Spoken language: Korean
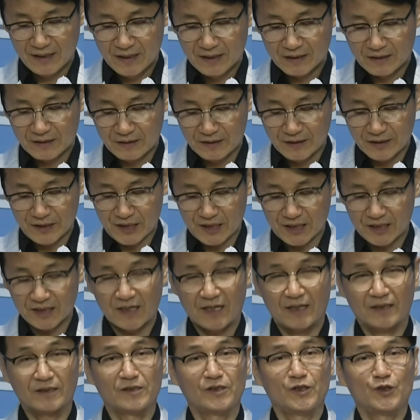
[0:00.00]
그
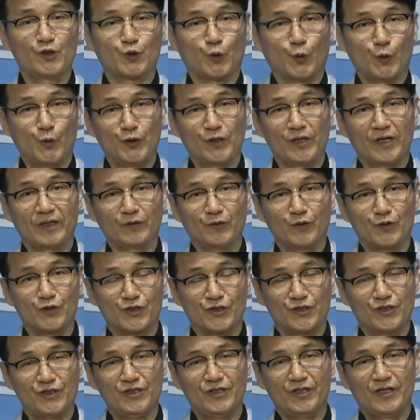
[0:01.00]
시간을 조율한
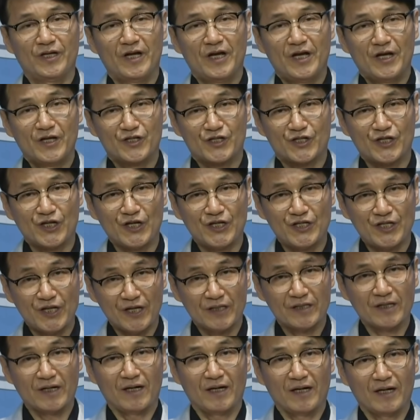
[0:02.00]
것을
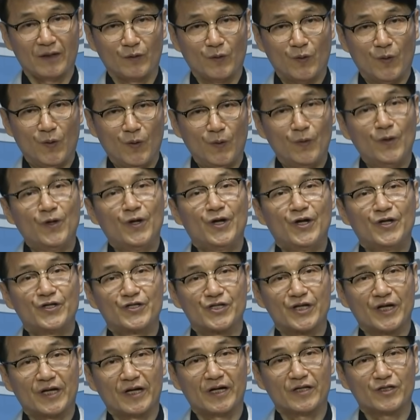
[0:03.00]
제시해달라고
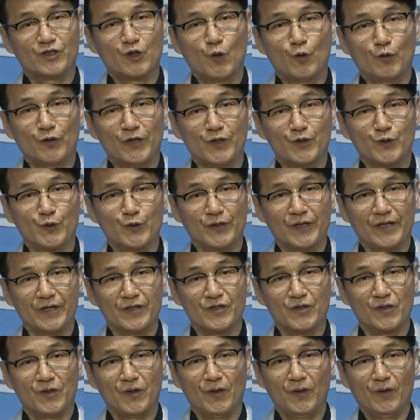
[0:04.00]
제가 서울의
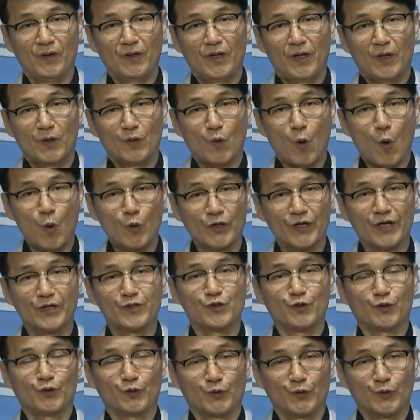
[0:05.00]
소리에서
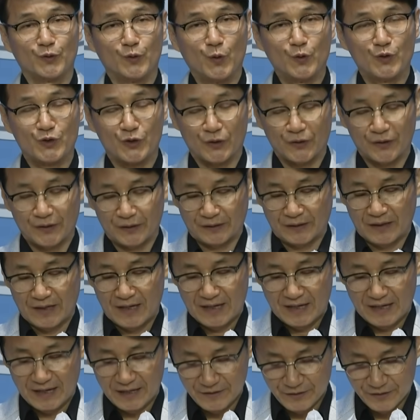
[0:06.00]
공개적으로
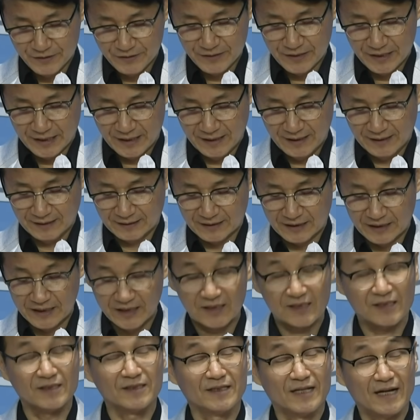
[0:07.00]
요청했는데 그
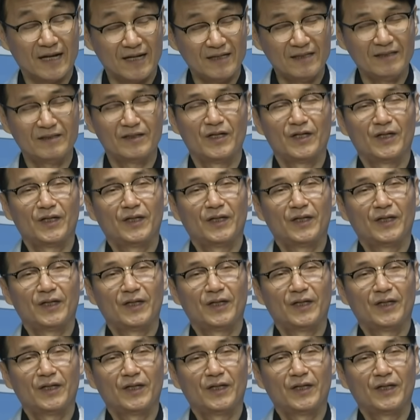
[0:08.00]
이튿날